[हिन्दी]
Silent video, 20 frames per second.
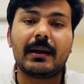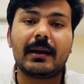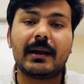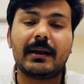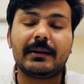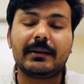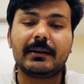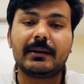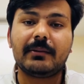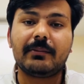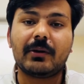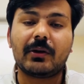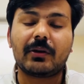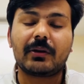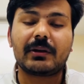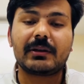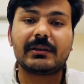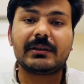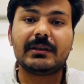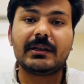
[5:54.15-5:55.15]
एंटी
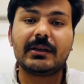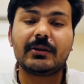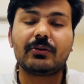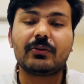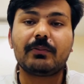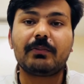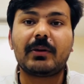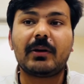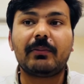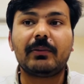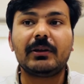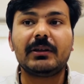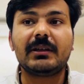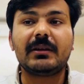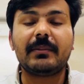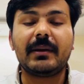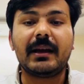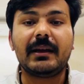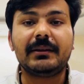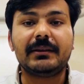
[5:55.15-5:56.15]
डेमोक्रेसी है तो
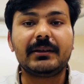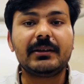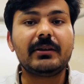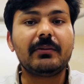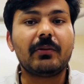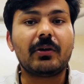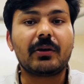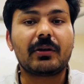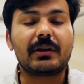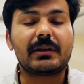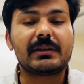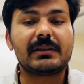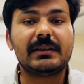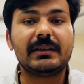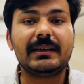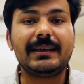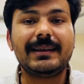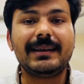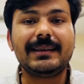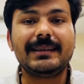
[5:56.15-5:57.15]
पॉपुलिज्म एंटी डेमोक्रेसी
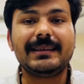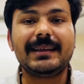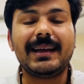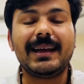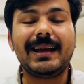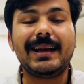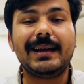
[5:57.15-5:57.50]
नहीं है ये